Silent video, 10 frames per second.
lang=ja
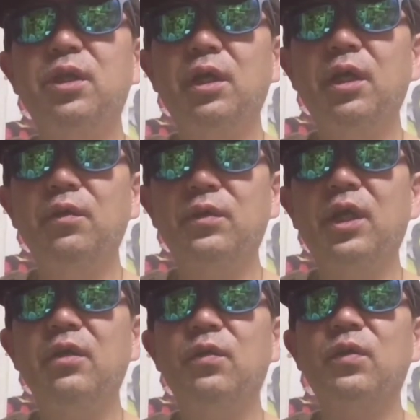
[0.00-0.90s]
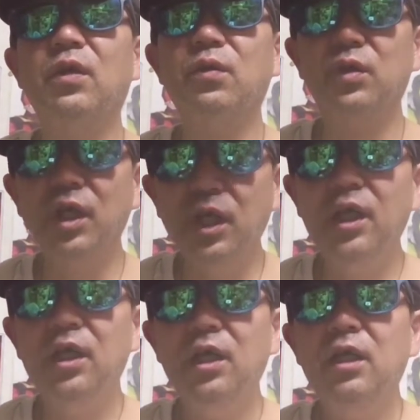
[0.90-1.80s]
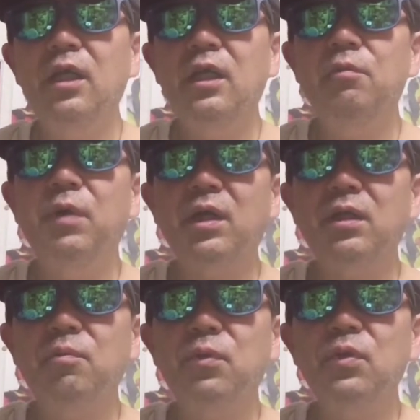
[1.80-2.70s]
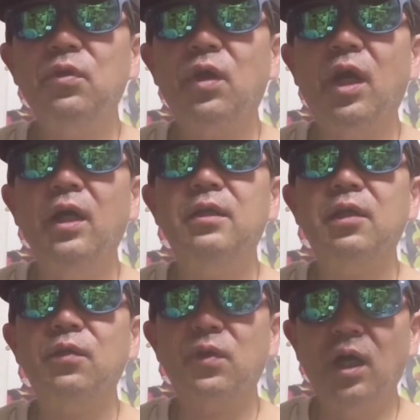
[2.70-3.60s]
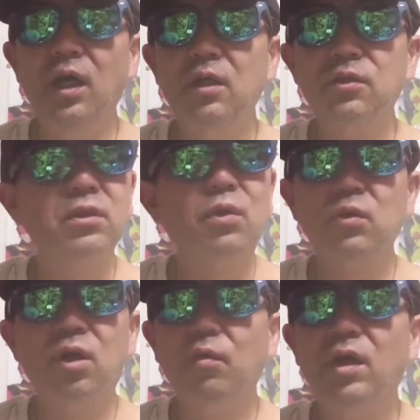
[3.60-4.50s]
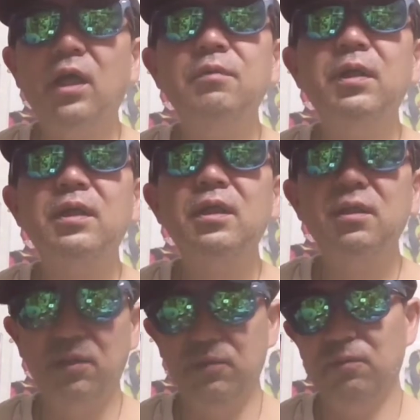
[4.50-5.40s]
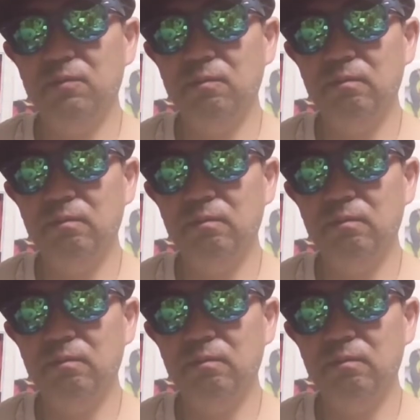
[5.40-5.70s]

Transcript: だけの作業なので、マイナポイントが入ったとか、そんなことはわかりませんっていう。